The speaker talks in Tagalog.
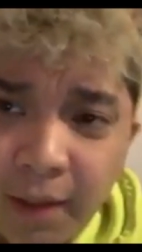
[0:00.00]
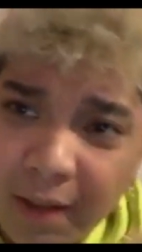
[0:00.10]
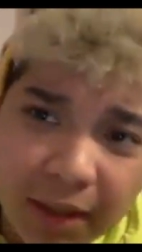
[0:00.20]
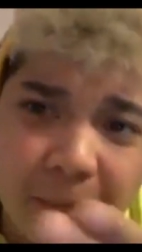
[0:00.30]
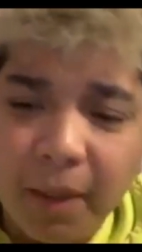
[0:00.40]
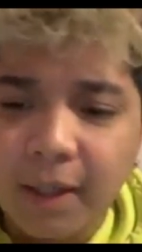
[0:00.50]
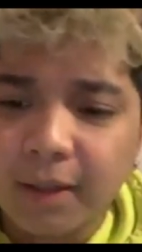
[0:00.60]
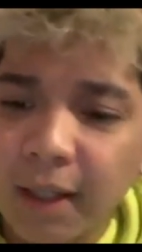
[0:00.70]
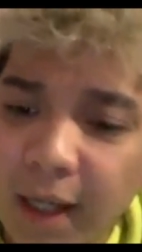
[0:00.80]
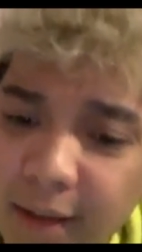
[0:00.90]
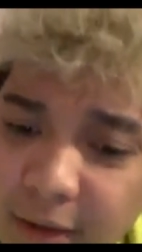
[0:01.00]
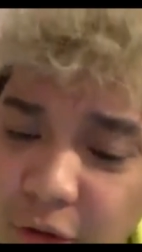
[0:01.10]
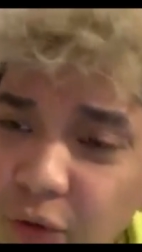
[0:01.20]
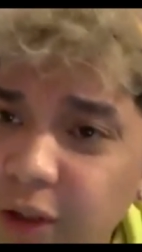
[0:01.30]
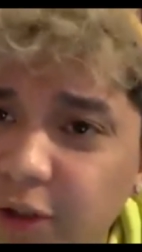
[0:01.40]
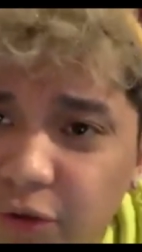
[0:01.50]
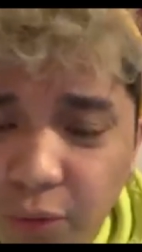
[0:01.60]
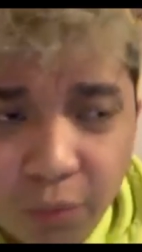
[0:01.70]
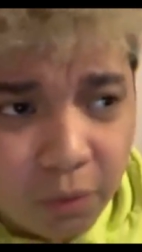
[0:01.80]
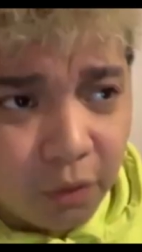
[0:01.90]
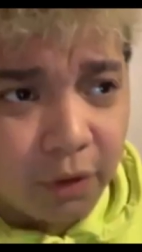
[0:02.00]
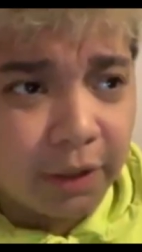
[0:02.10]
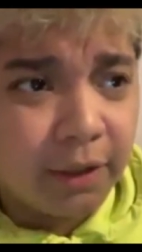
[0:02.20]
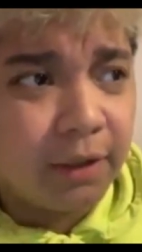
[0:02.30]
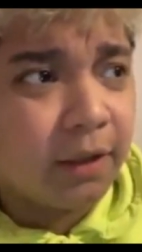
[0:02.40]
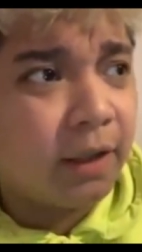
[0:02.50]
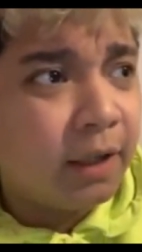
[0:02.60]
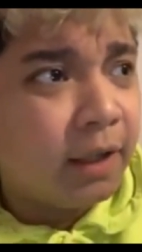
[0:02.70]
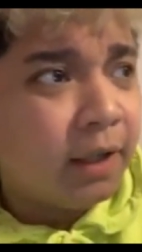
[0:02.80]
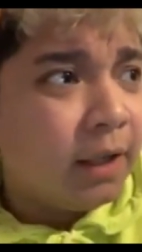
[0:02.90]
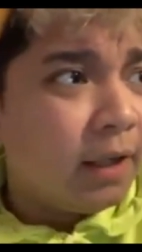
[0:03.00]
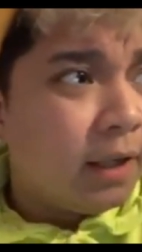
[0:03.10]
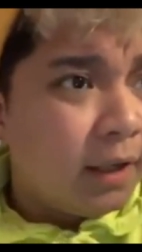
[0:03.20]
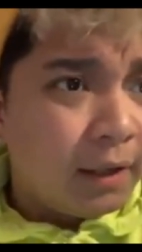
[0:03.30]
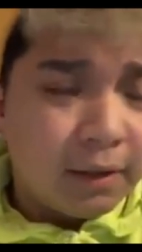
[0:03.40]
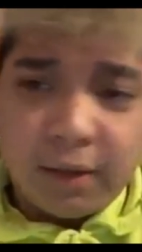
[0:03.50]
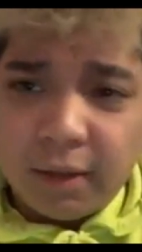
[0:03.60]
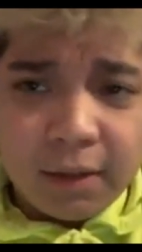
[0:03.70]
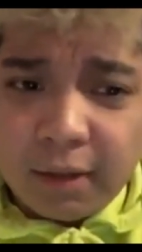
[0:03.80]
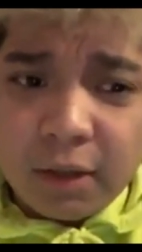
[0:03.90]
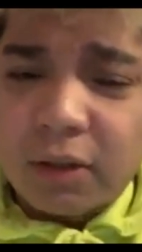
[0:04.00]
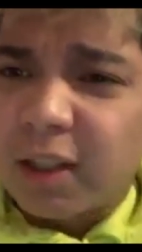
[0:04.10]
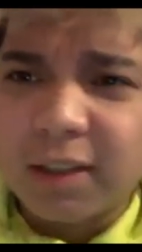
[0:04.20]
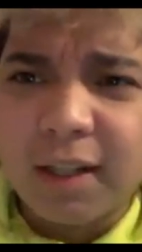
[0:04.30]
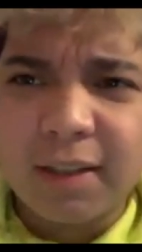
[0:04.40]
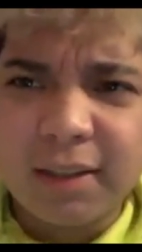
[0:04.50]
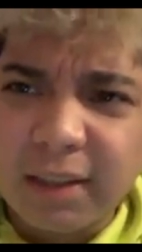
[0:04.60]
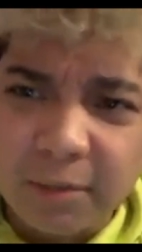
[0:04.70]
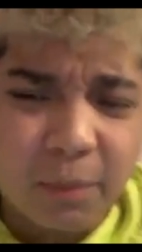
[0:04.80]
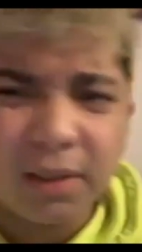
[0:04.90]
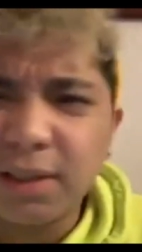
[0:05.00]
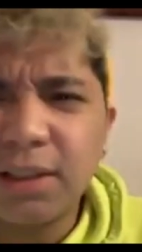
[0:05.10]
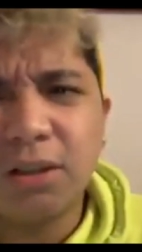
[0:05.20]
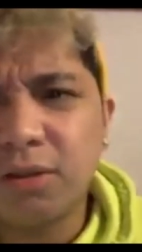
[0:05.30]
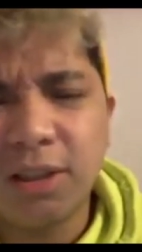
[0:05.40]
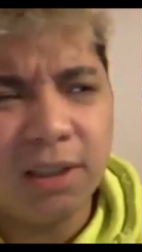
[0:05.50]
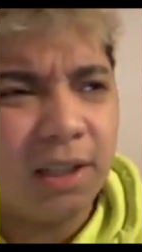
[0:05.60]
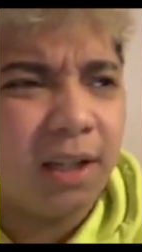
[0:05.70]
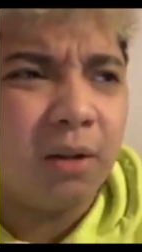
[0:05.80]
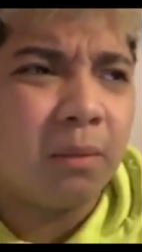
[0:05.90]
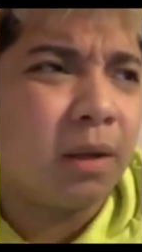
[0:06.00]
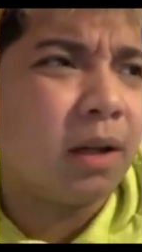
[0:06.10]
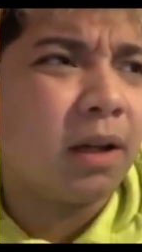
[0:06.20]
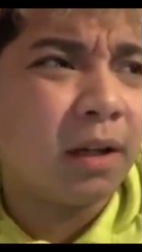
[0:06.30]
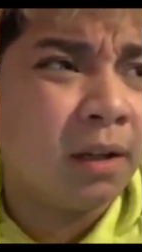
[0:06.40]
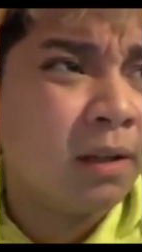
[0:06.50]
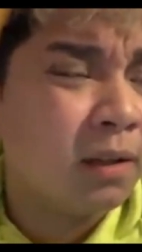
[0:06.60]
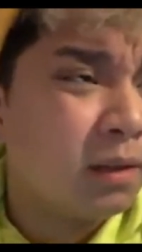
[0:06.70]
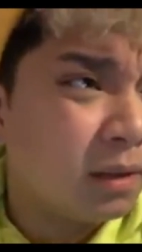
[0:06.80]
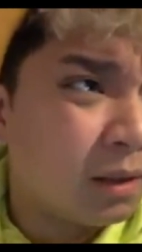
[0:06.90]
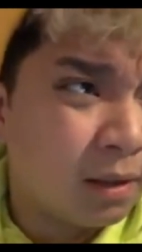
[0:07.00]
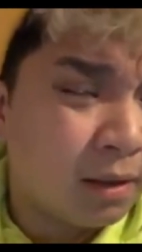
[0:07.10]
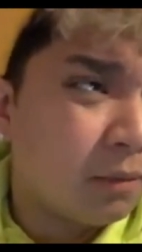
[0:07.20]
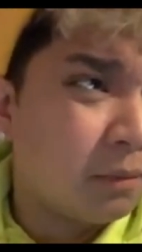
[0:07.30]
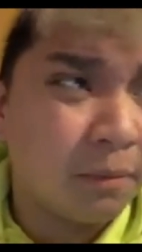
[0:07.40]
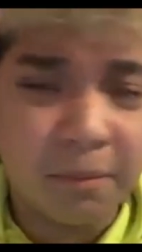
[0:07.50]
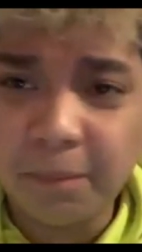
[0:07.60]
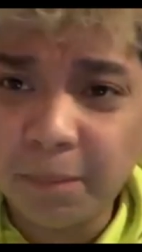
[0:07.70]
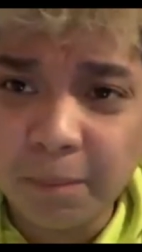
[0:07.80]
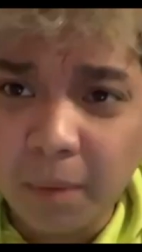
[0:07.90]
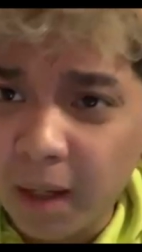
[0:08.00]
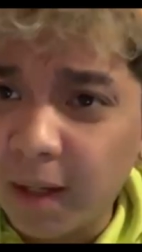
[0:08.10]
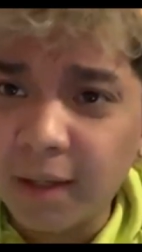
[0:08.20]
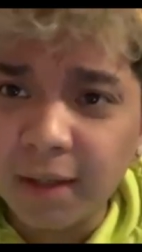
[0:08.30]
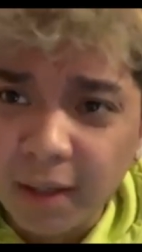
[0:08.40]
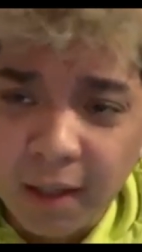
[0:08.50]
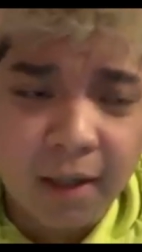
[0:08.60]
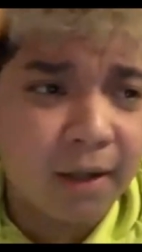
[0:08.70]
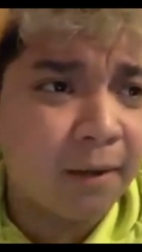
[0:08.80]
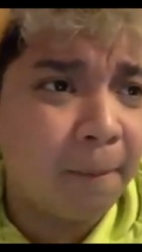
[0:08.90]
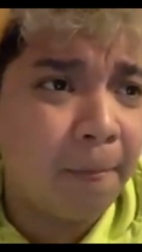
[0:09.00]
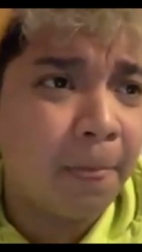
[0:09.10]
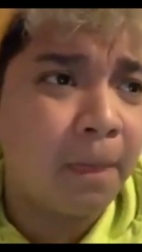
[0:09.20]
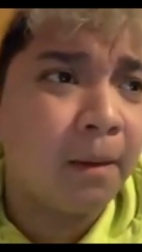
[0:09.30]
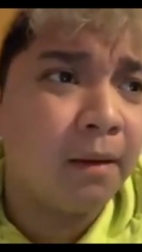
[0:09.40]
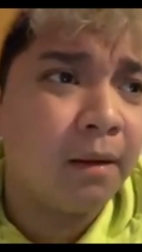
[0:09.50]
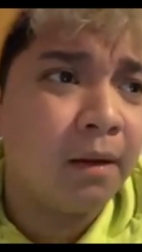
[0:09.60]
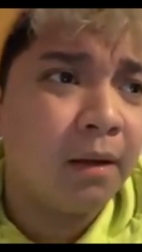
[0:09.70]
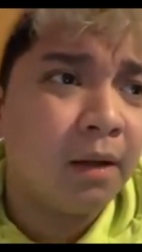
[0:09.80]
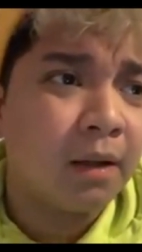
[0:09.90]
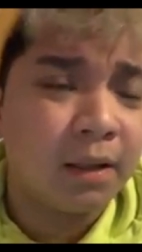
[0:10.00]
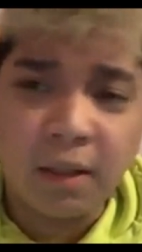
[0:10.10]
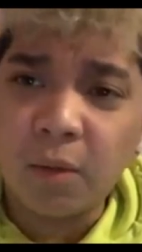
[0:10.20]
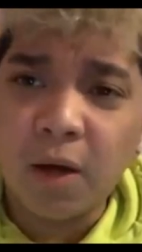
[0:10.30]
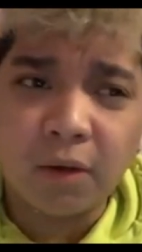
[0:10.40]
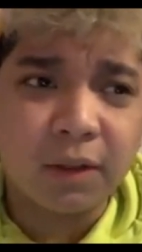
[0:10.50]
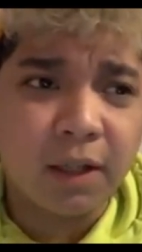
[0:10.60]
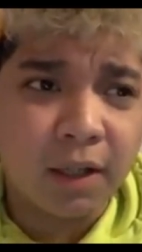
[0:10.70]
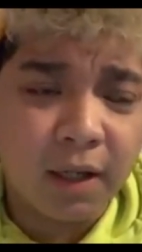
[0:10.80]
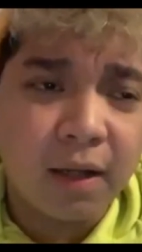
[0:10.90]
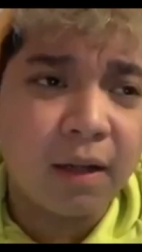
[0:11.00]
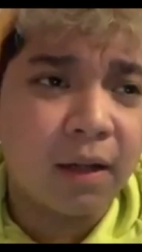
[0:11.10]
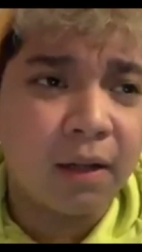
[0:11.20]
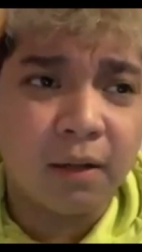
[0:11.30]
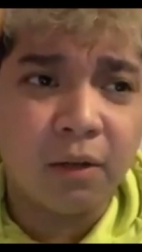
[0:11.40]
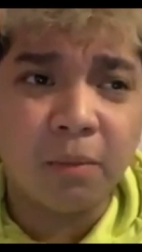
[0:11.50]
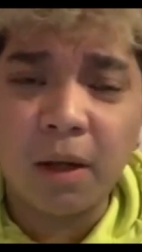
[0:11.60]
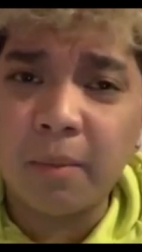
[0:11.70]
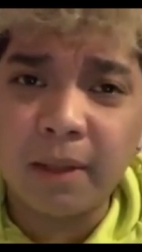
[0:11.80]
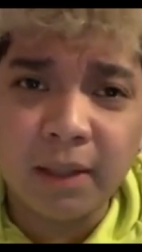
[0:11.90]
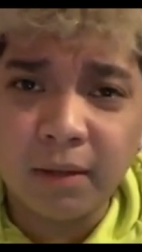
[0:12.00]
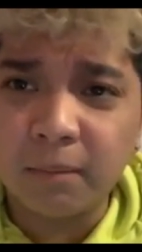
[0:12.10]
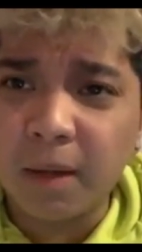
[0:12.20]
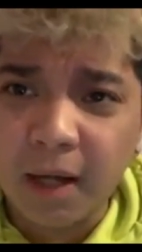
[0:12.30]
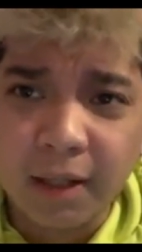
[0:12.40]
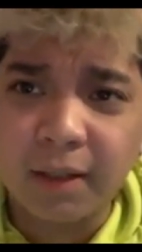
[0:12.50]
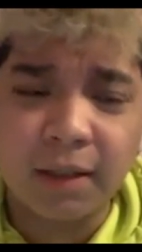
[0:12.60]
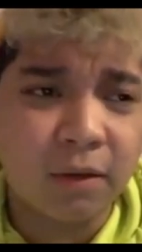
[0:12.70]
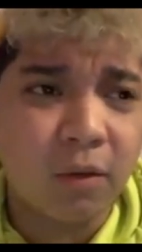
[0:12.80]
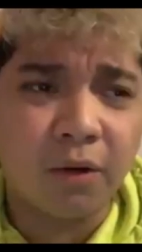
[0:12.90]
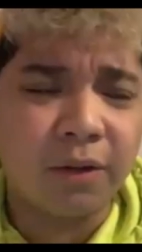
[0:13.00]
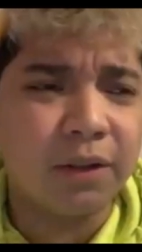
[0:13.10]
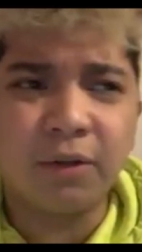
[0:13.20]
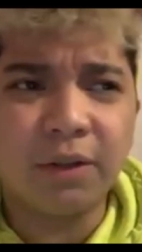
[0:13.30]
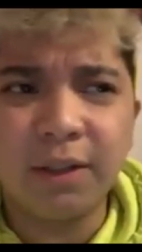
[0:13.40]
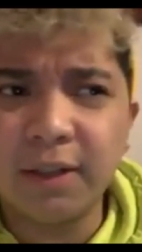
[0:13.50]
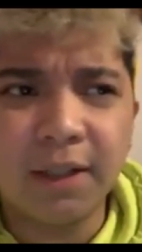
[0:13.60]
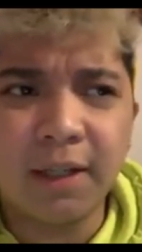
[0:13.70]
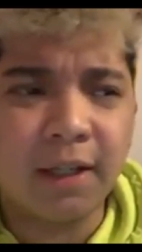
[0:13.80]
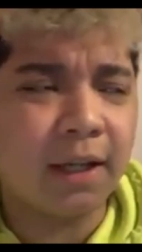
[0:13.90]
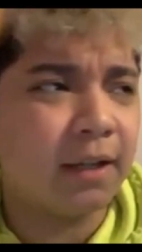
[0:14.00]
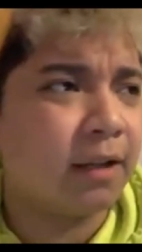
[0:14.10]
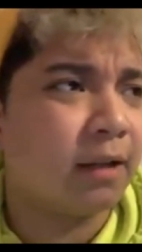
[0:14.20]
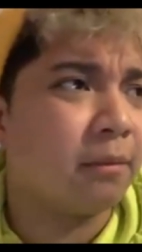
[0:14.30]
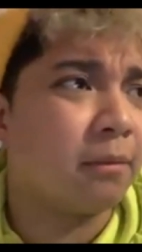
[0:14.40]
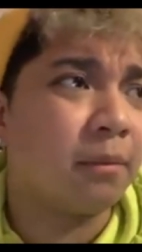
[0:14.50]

Hindi para takasin yung issue. Okay. Hindi, hindi ko tatakasin yan. Plus, hindi ko didinay yung mga um, bagay na ginawa ko talaga and yung mga maling bagay na ginawa ko hindi ko i-deny yan um,